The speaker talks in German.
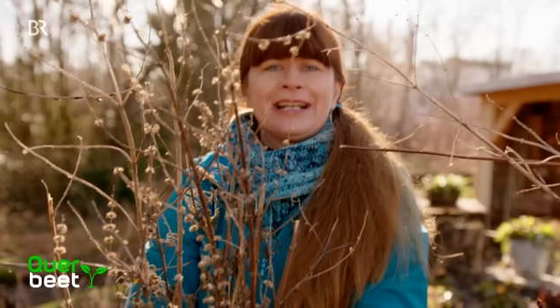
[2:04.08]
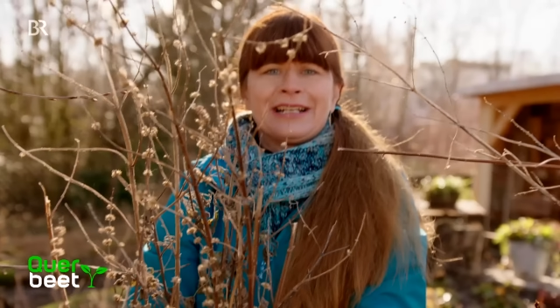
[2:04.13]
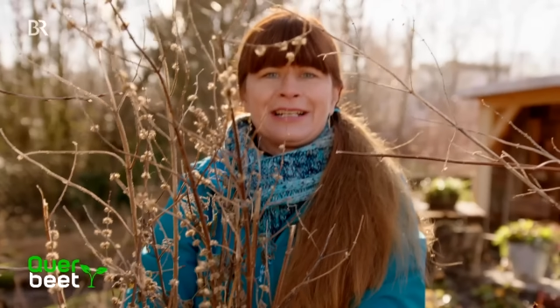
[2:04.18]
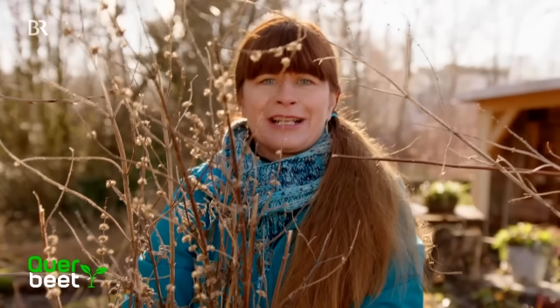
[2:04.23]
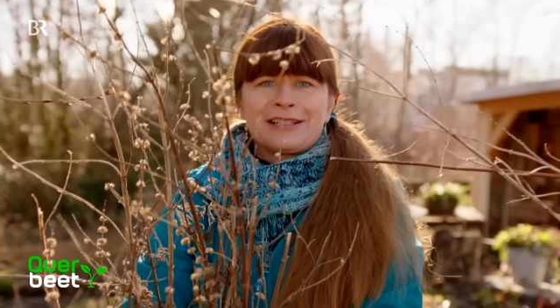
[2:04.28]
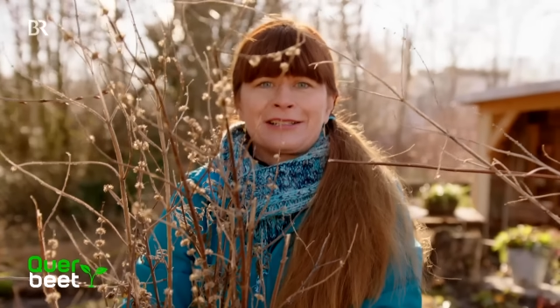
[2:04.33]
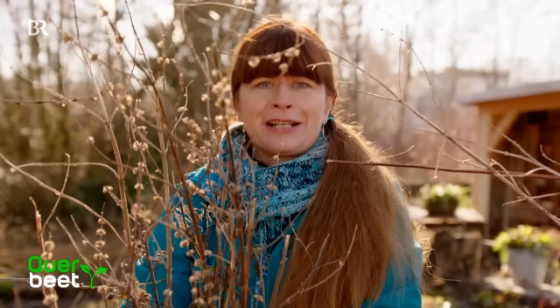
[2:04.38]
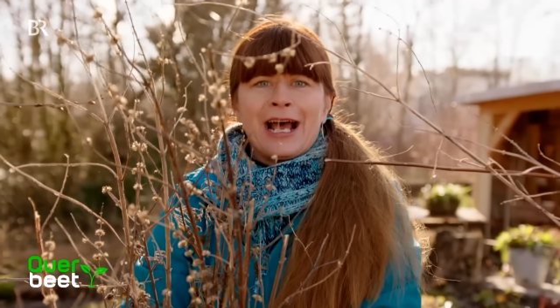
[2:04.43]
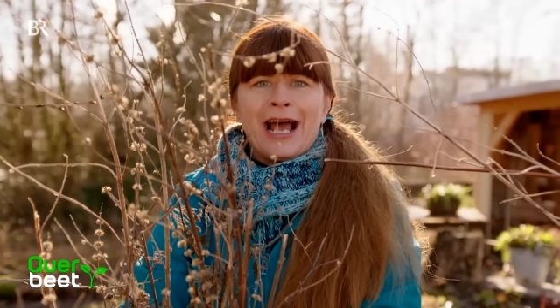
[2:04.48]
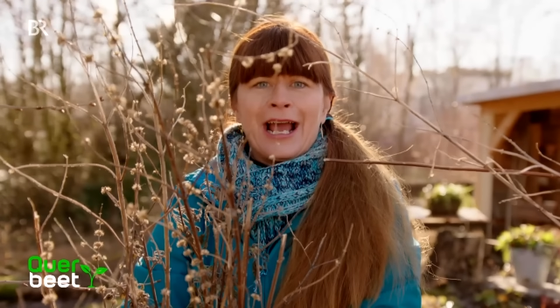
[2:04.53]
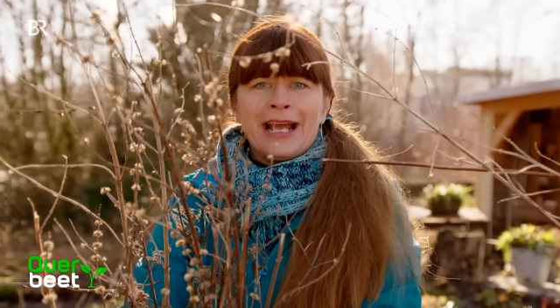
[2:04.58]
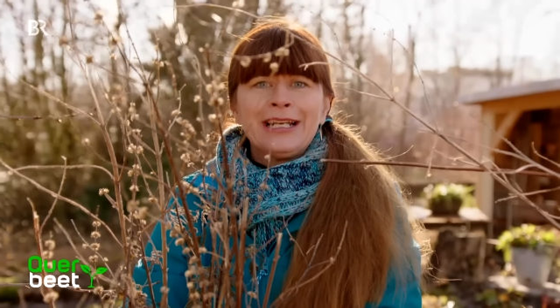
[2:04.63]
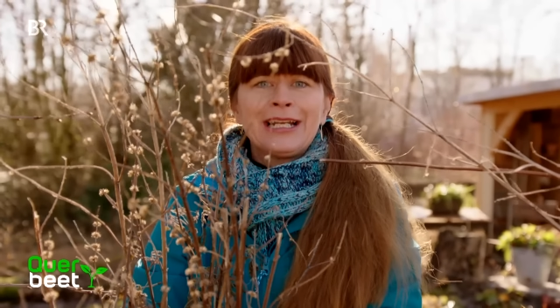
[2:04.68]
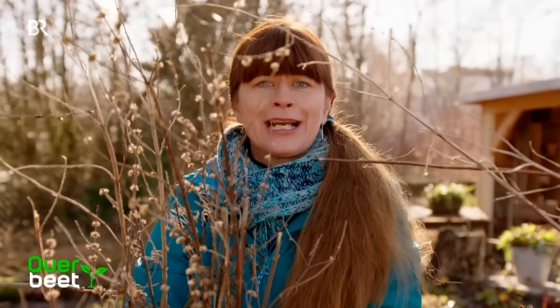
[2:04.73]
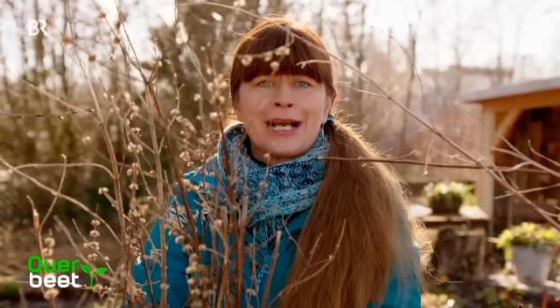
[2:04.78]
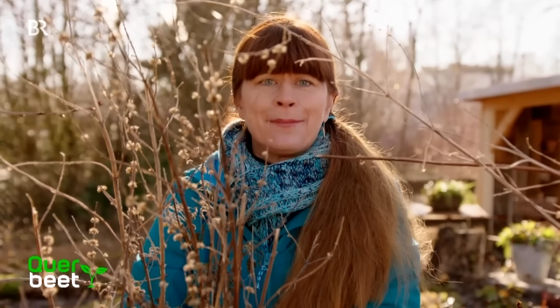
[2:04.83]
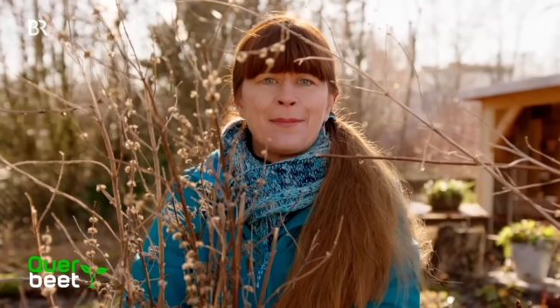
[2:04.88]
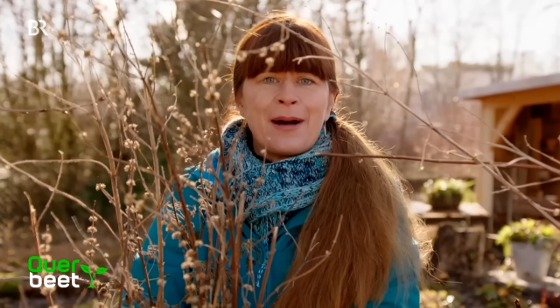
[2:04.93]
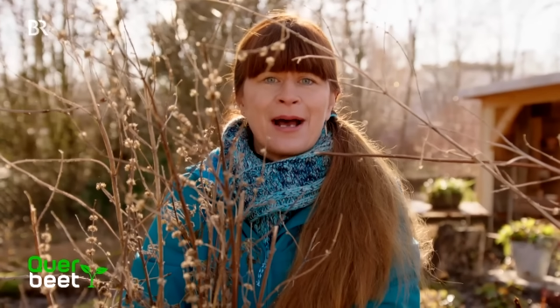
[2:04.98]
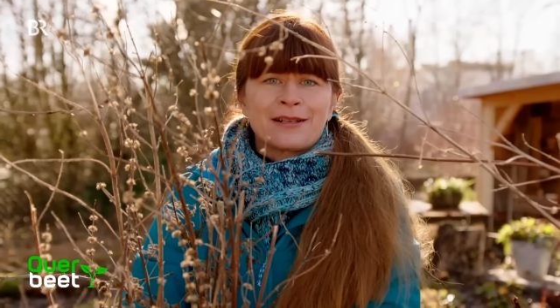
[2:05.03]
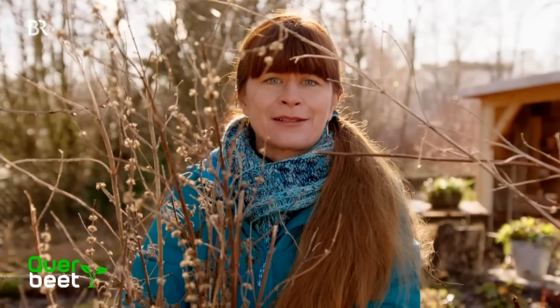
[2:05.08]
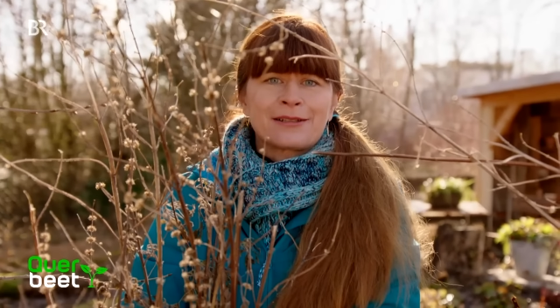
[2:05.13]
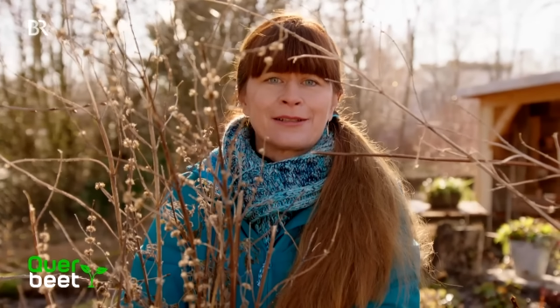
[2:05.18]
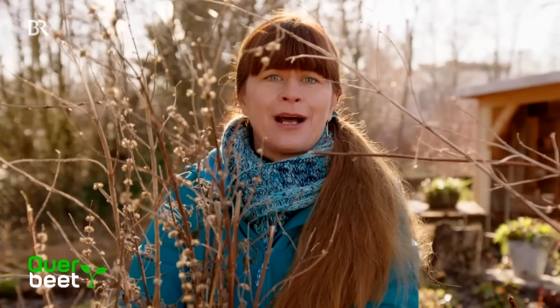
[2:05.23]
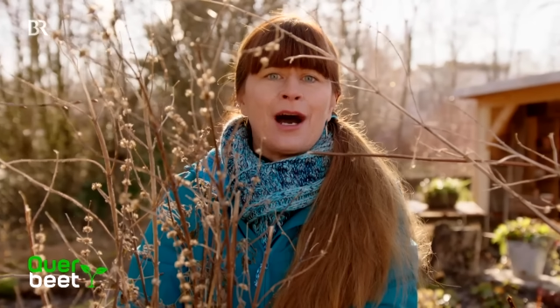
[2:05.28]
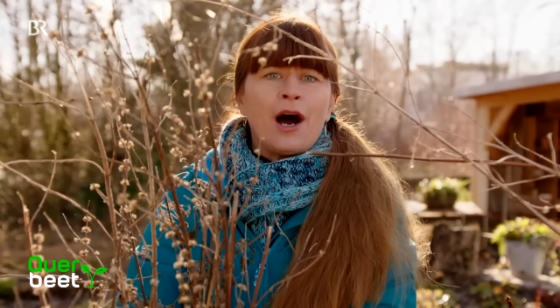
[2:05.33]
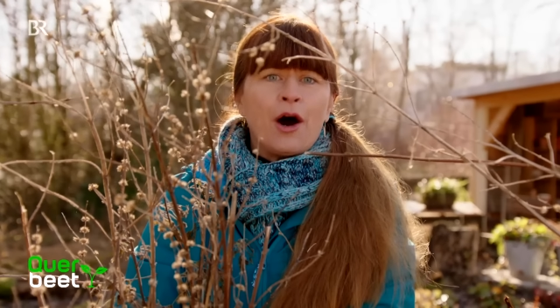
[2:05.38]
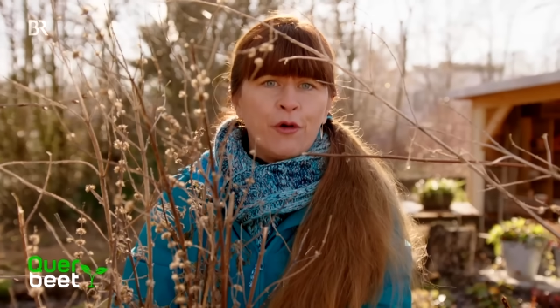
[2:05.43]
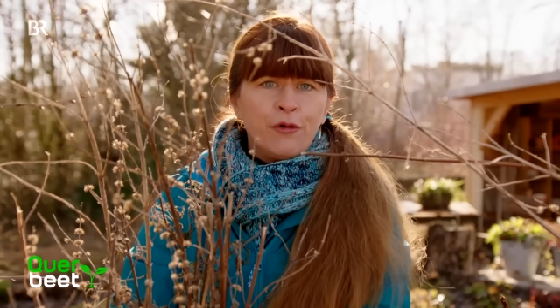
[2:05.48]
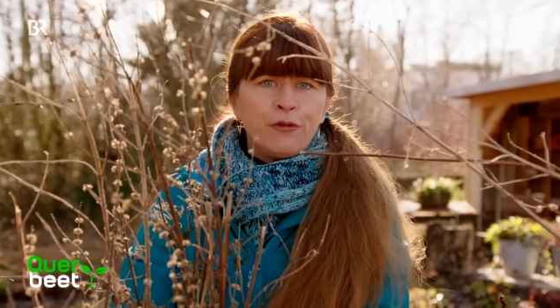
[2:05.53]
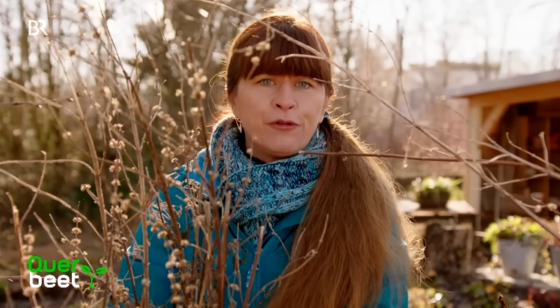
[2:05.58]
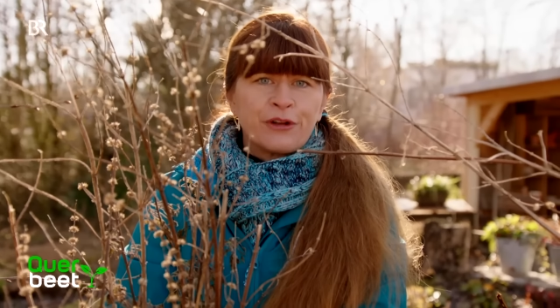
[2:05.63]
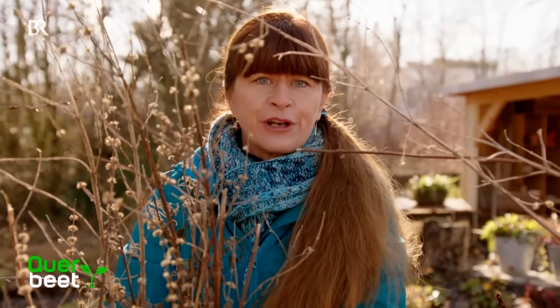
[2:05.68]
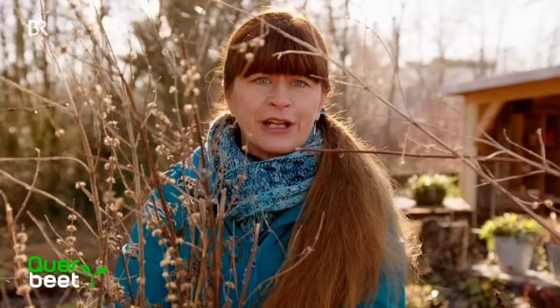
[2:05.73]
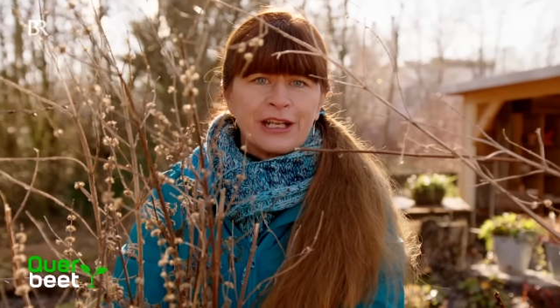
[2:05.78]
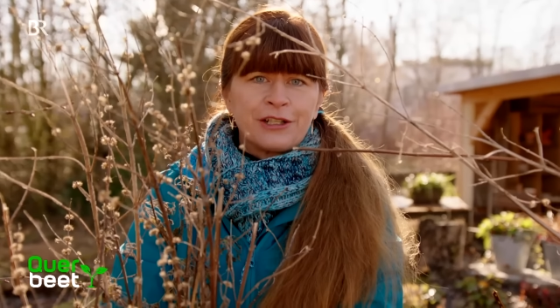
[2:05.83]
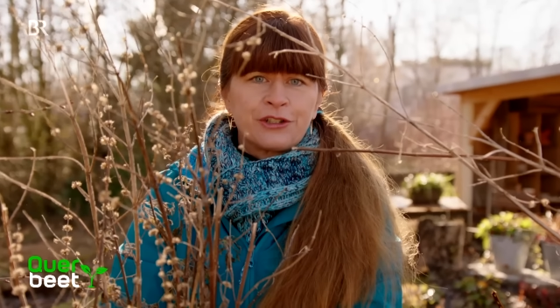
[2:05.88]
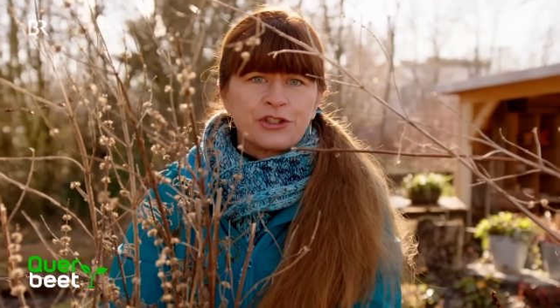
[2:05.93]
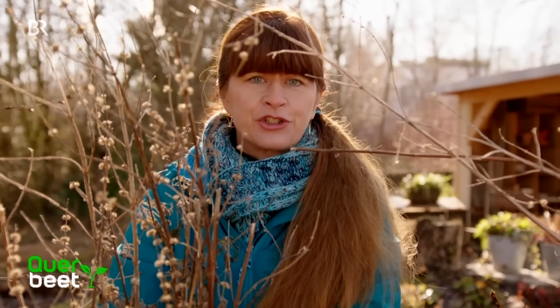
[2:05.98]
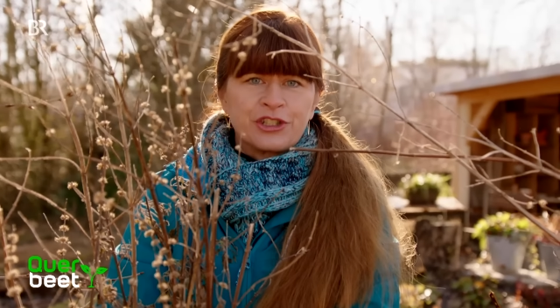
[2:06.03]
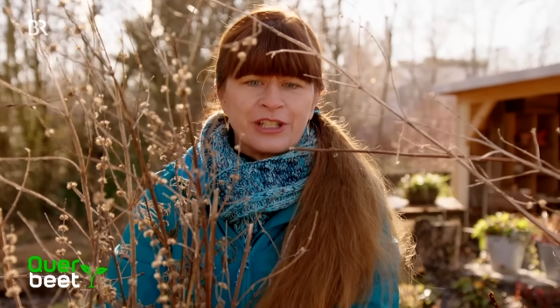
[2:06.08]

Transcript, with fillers: dass sie einigermaßen aufrecht